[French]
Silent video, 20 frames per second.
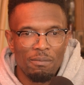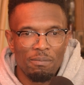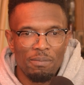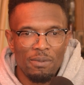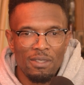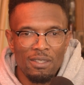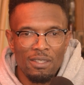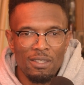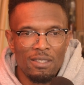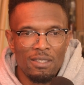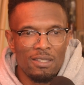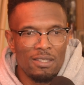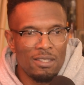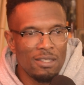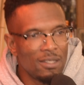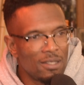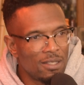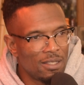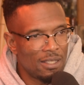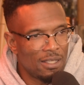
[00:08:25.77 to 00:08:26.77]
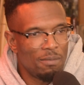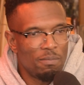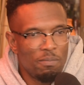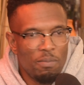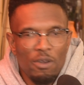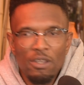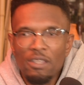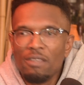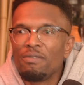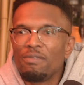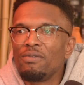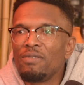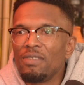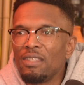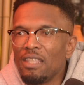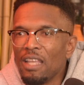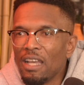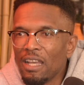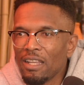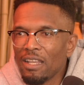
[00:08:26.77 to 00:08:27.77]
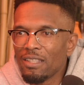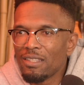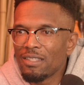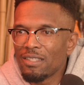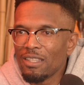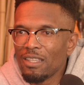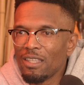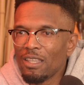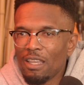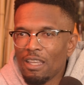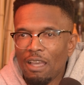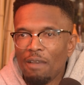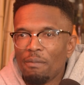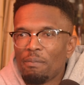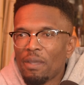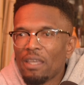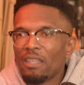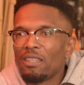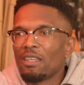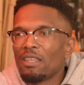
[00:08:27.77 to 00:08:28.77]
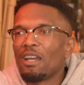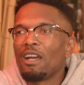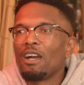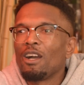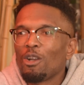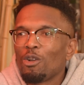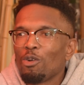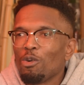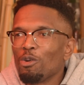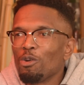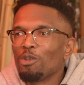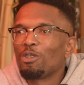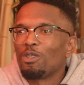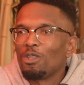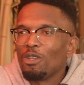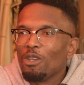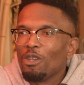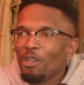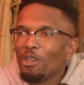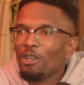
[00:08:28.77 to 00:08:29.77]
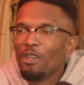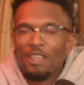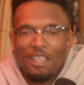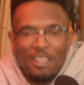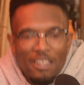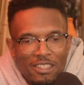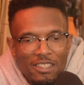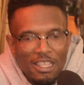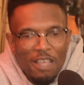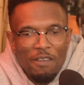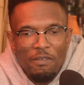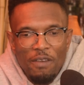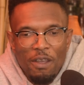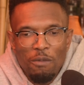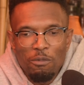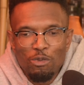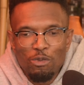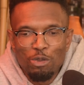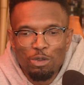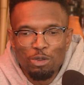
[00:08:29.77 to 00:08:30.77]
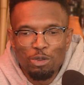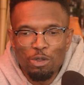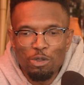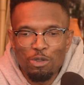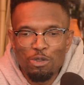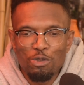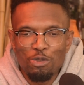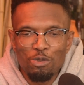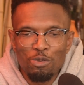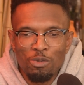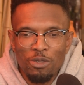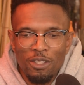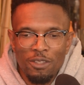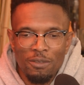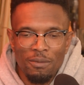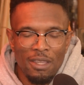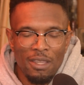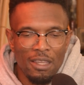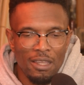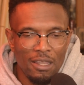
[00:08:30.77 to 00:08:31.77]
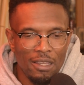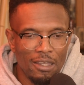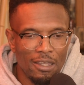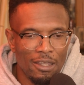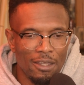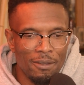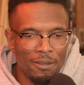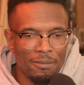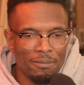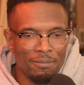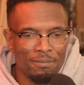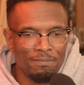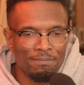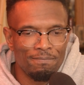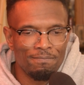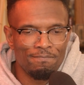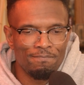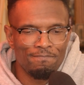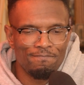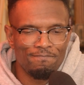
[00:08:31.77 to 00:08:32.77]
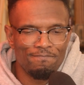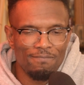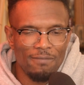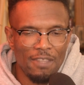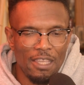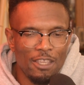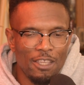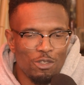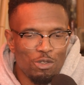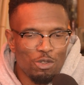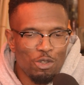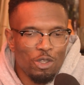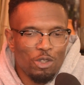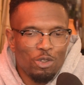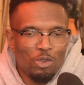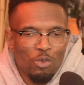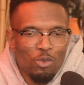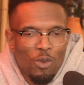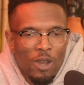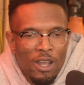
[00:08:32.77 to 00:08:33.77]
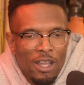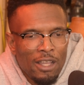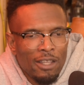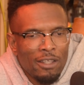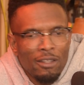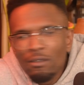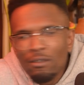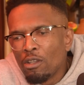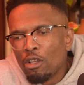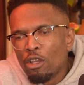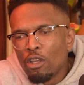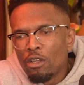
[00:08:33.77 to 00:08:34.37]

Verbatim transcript: puis il dit c'est pas évident, tu sais, après qu'il mmh. rencontre euh, sa femme d'aujourd'hui. Mmh. est-ce que toi,